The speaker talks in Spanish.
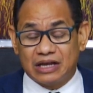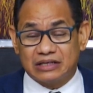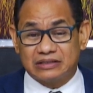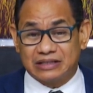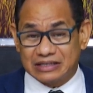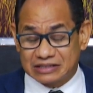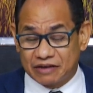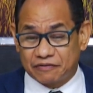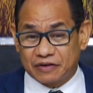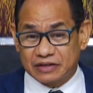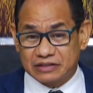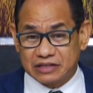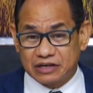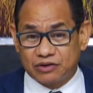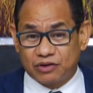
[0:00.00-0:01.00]
de, San
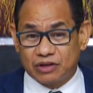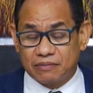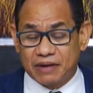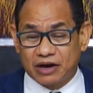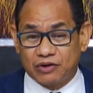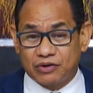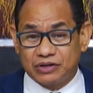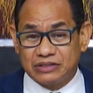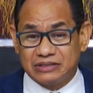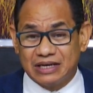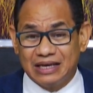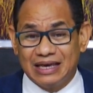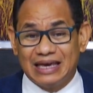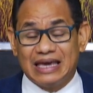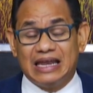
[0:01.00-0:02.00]
Francisco de Macorís
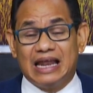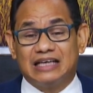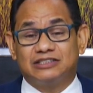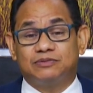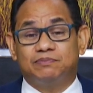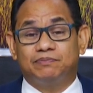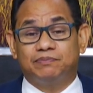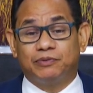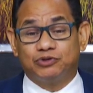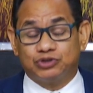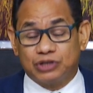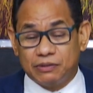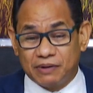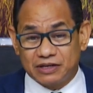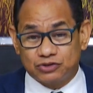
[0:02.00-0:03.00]
y las
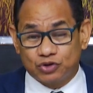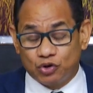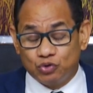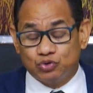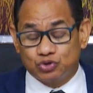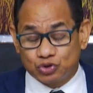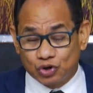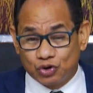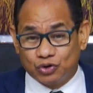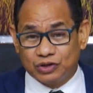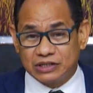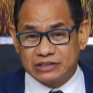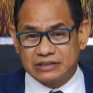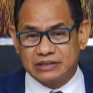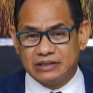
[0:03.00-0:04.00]
posibles
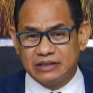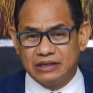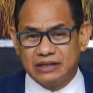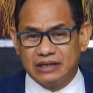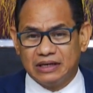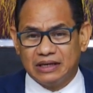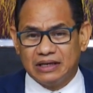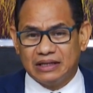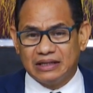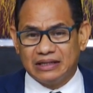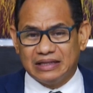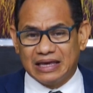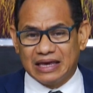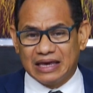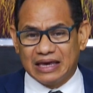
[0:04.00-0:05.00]
soluciones
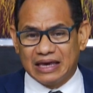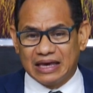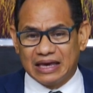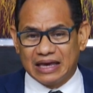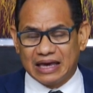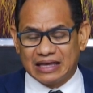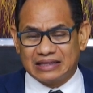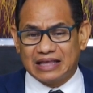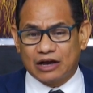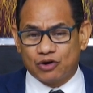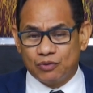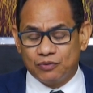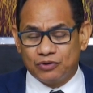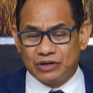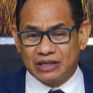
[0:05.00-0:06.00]
de esta
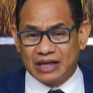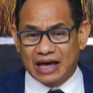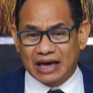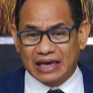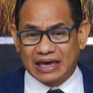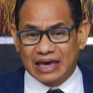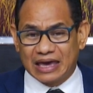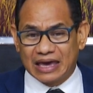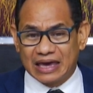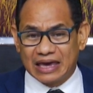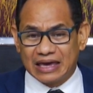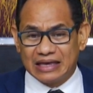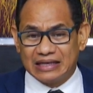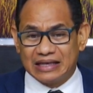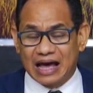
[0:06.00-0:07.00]
comunidad
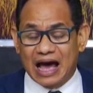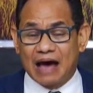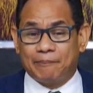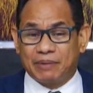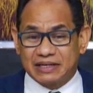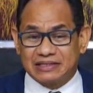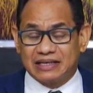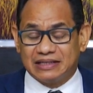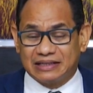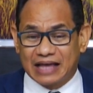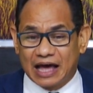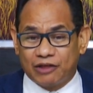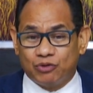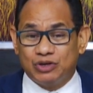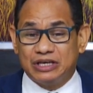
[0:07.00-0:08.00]
que ha
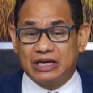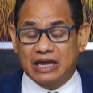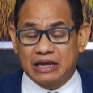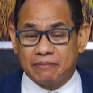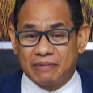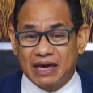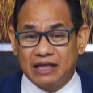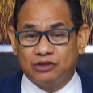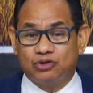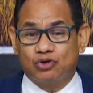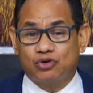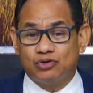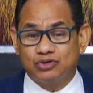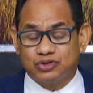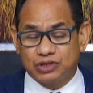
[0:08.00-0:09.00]
presentado
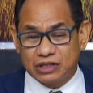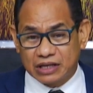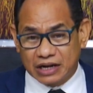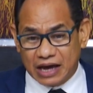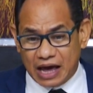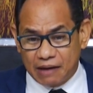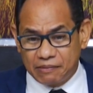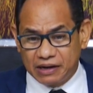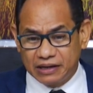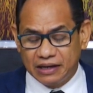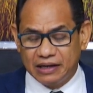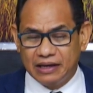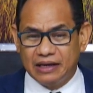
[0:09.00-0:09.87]
incrementos considerables